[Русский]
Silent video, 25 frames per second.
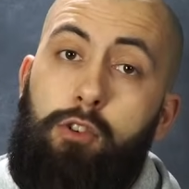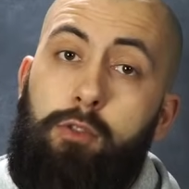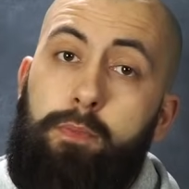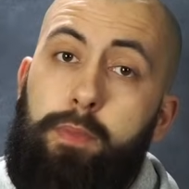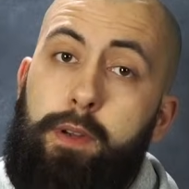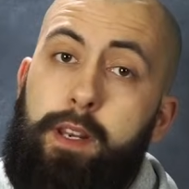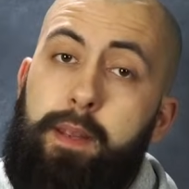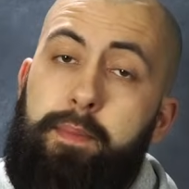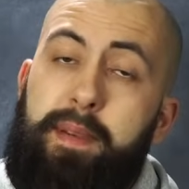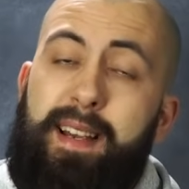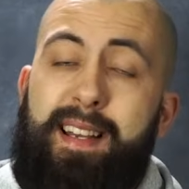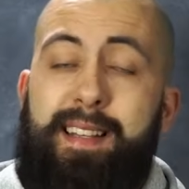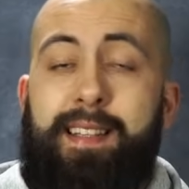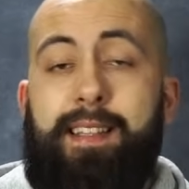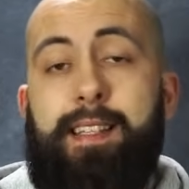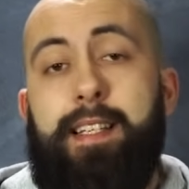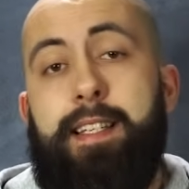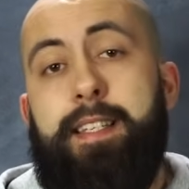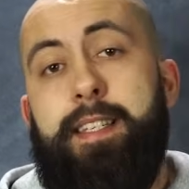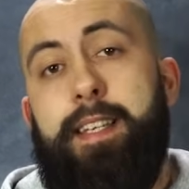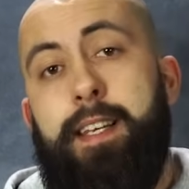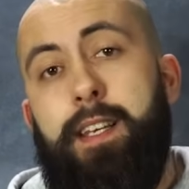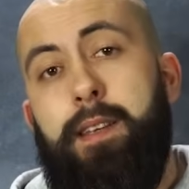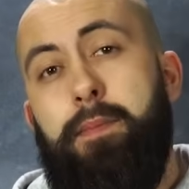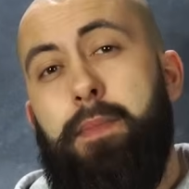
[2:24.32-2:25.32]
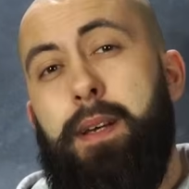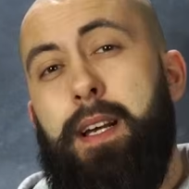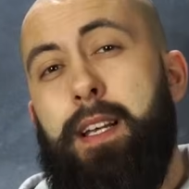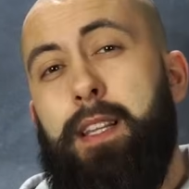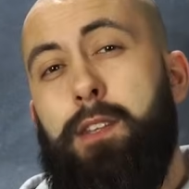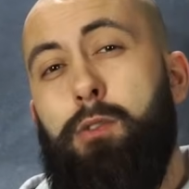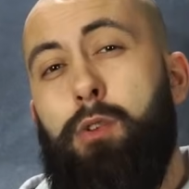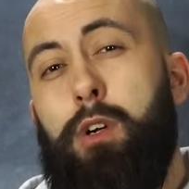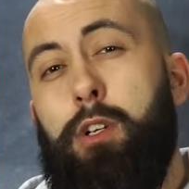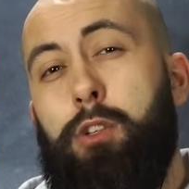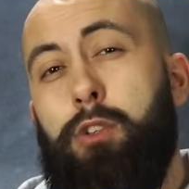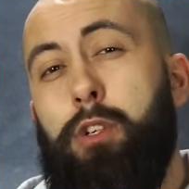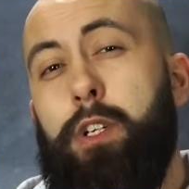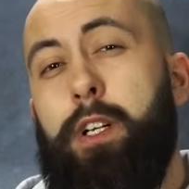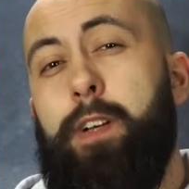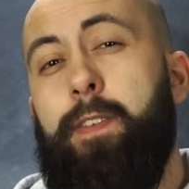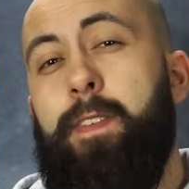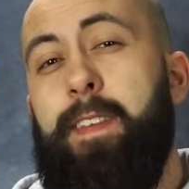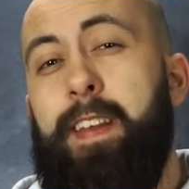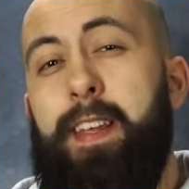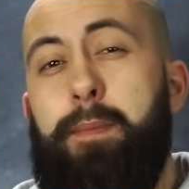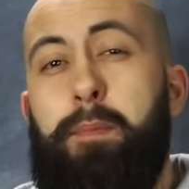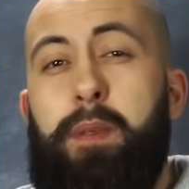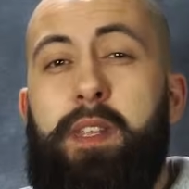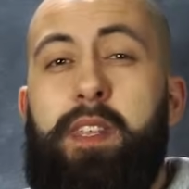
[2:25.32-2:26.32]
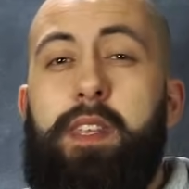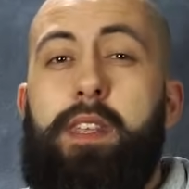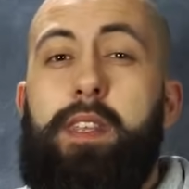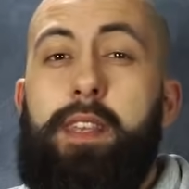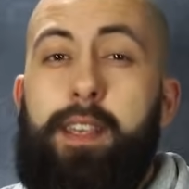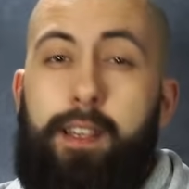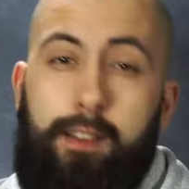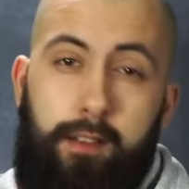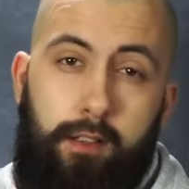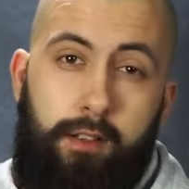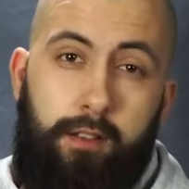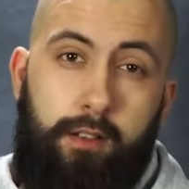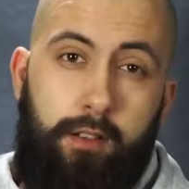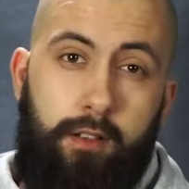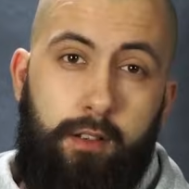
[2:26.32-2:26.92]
группа ребят – это те ребята, у которых времени нет.